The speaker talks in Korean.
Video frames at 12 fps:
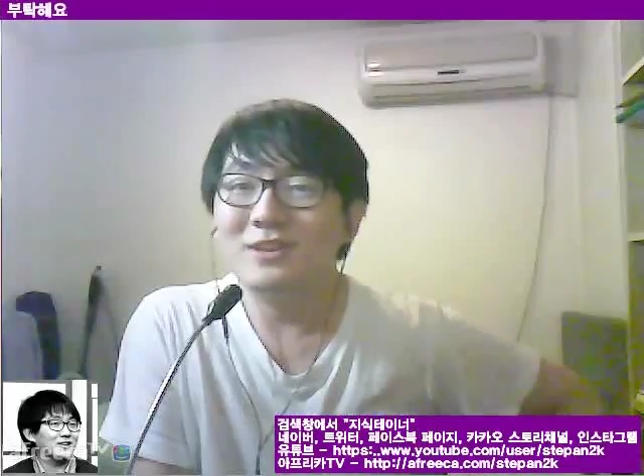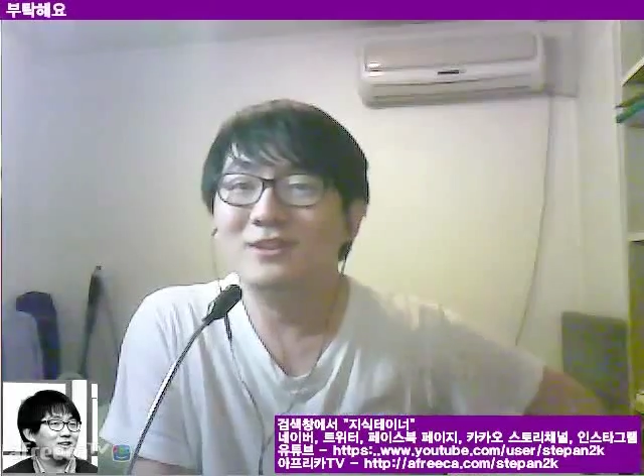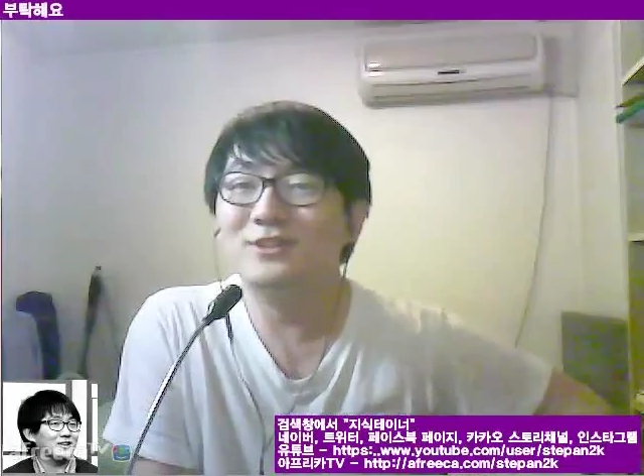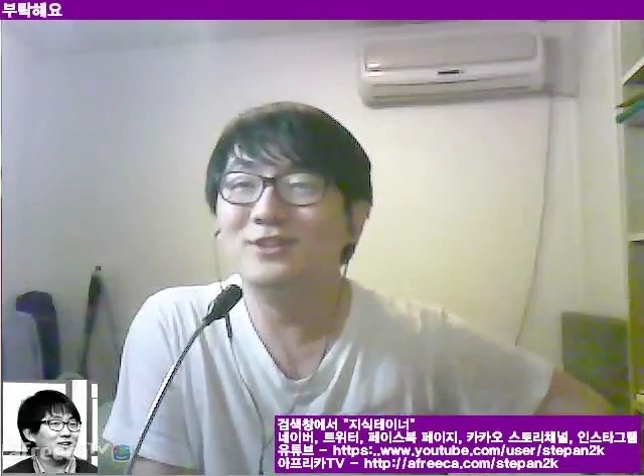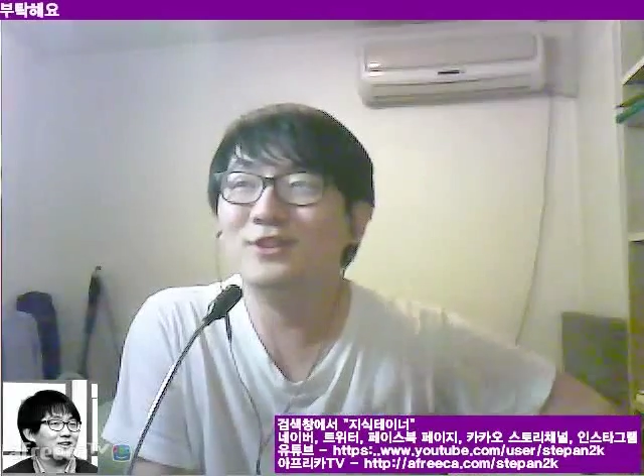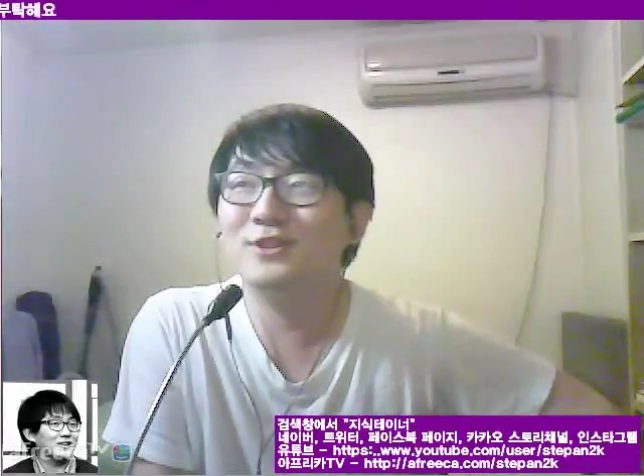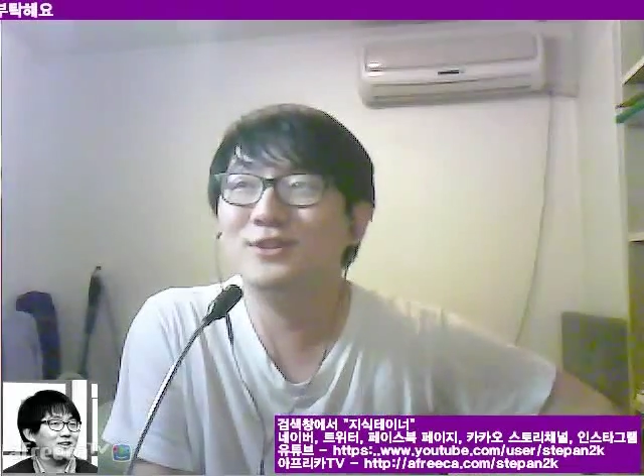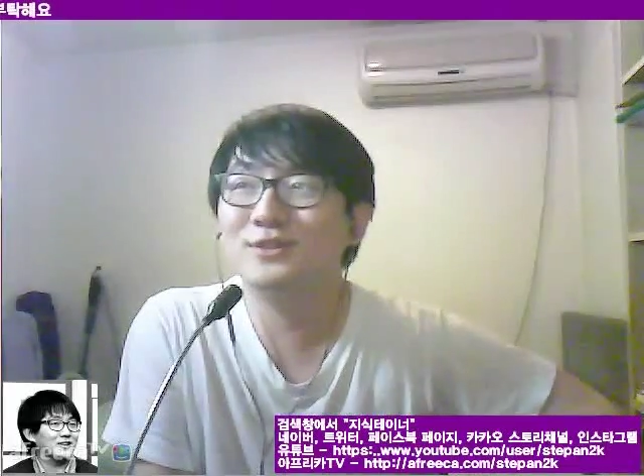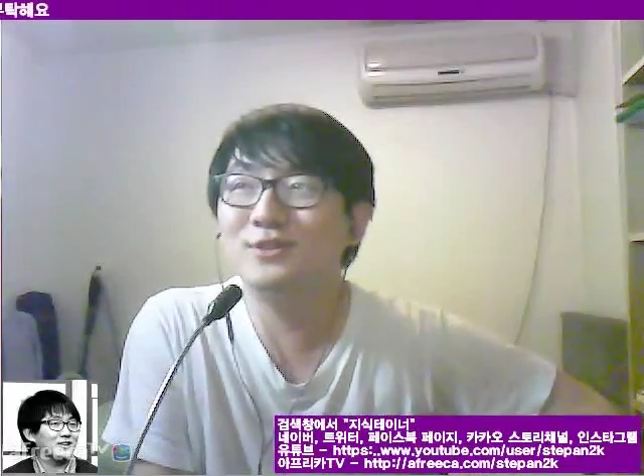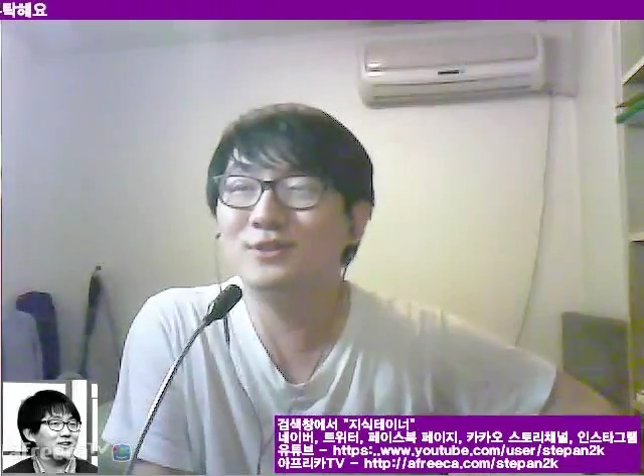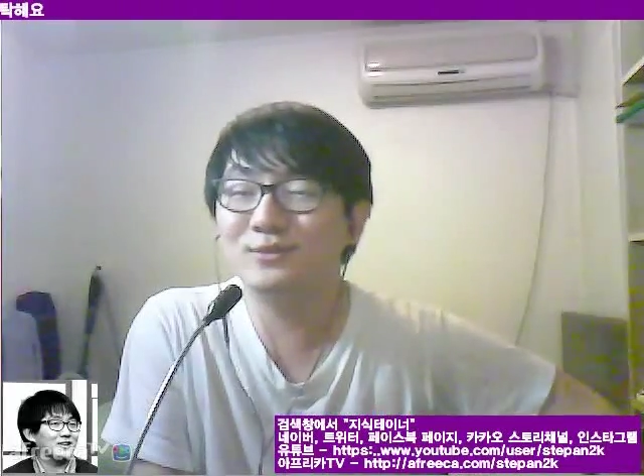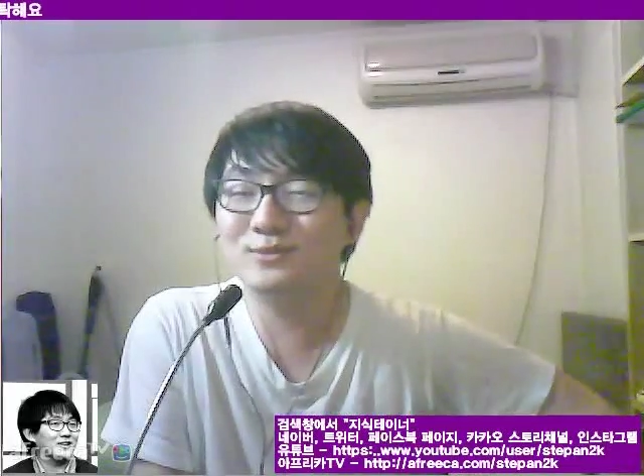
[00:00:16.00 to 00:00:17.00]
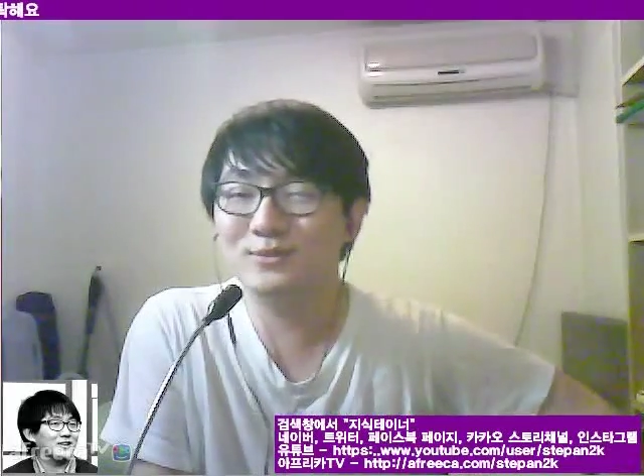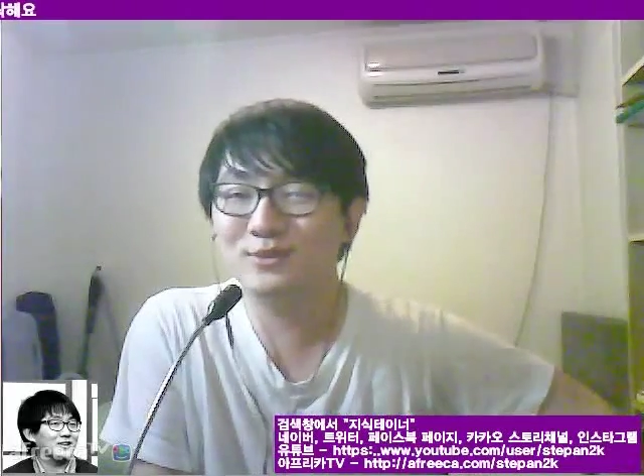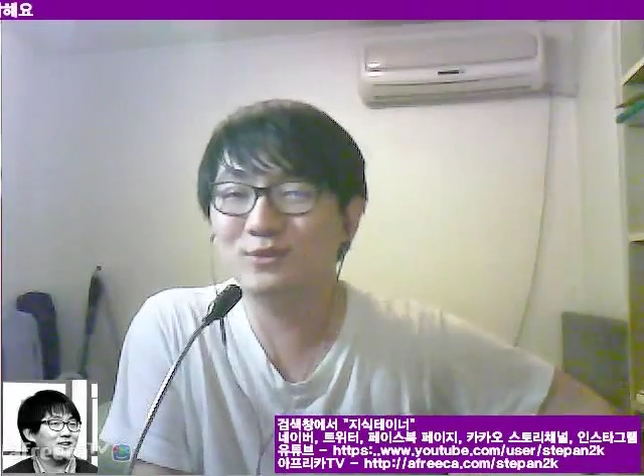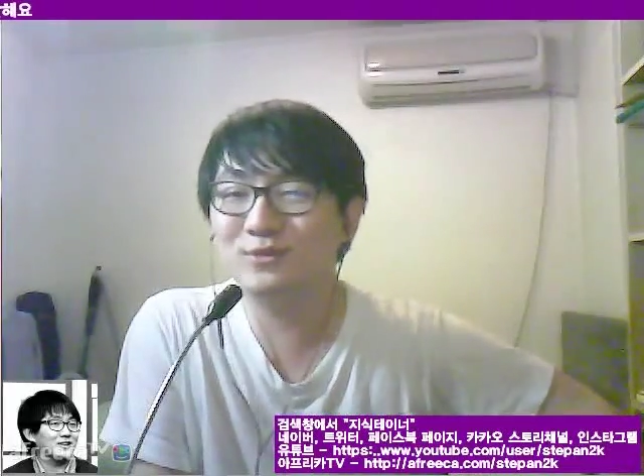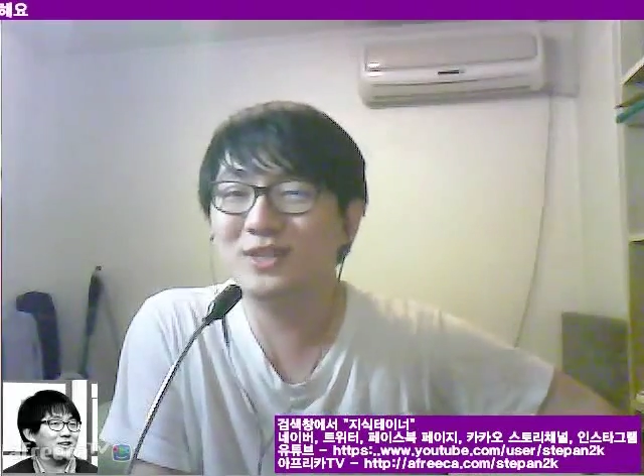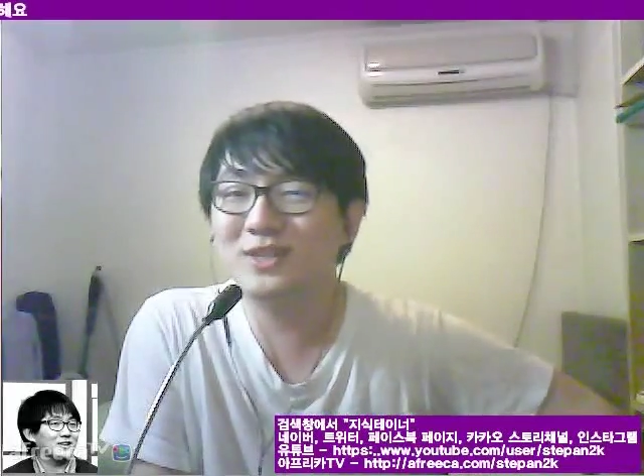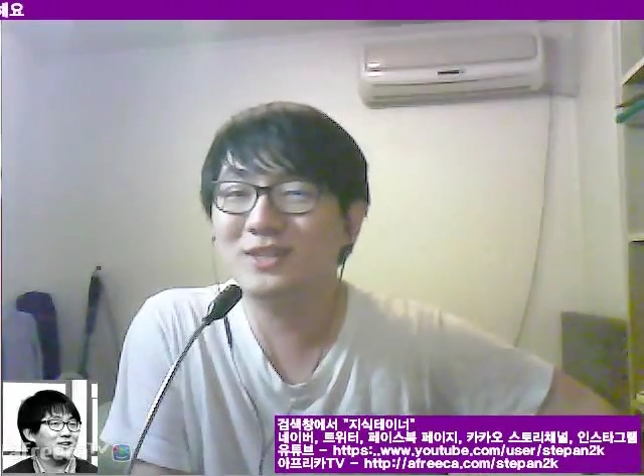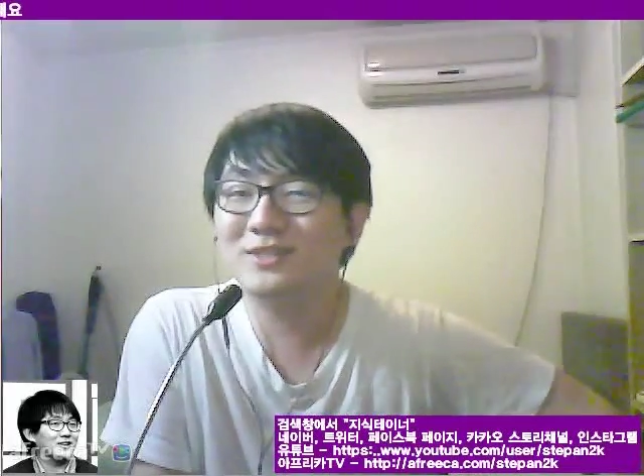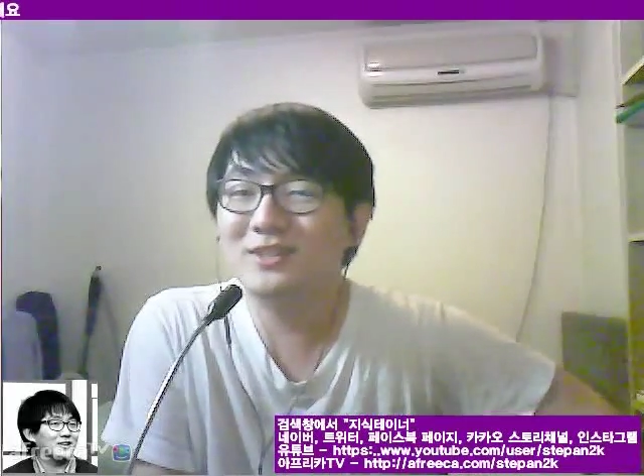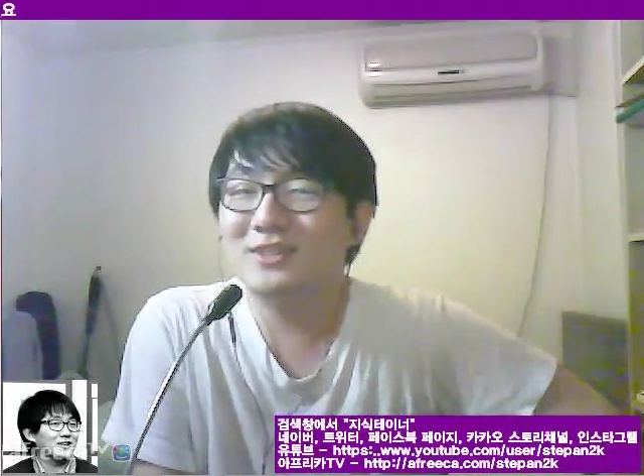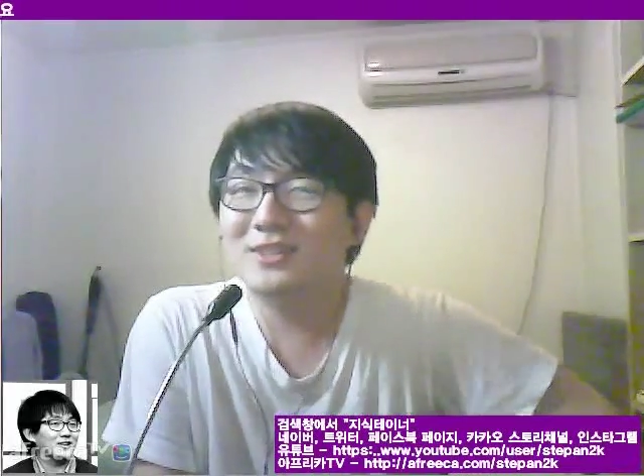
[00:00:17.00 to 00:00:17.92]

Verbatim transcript: 글쎄요. 그, 좋은데